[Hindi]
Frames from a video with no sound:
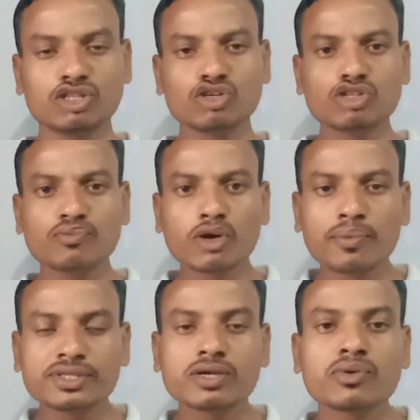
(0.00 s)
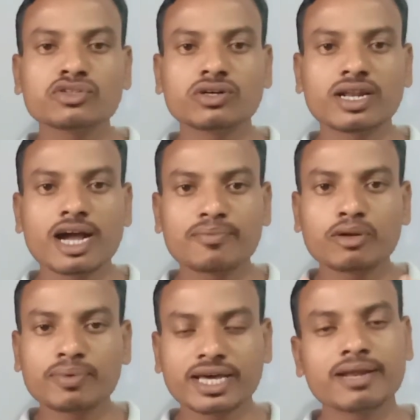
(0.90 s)
दोस्तों पूर्वी सिंहभूम छोटा
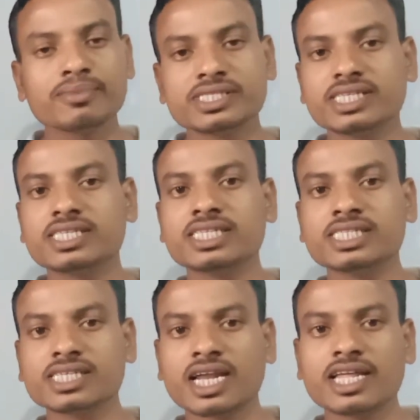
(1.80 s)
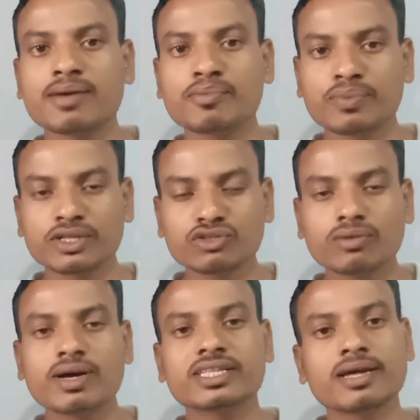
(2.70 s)
नागपुर पठार में स्थित है जिसके कारण यहाँ पर
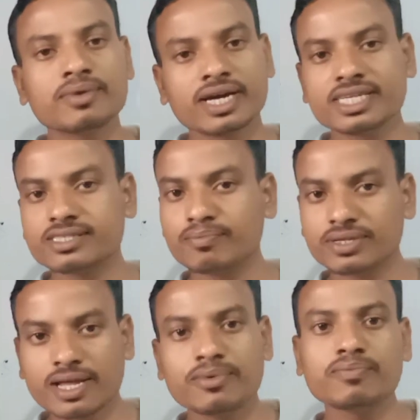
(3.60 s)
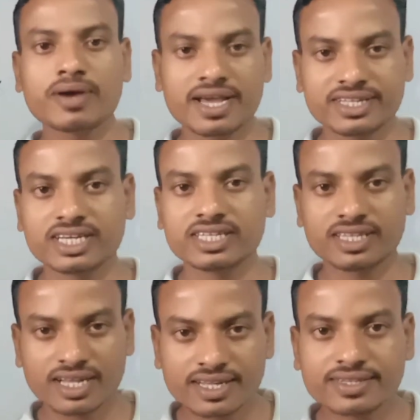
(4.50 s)
प्रचुर मात्रा में खनिज संपदा भी पाया
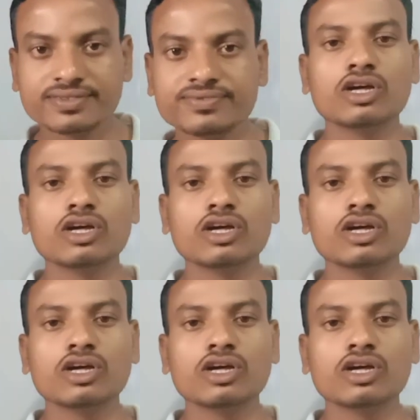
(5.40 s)
जाता है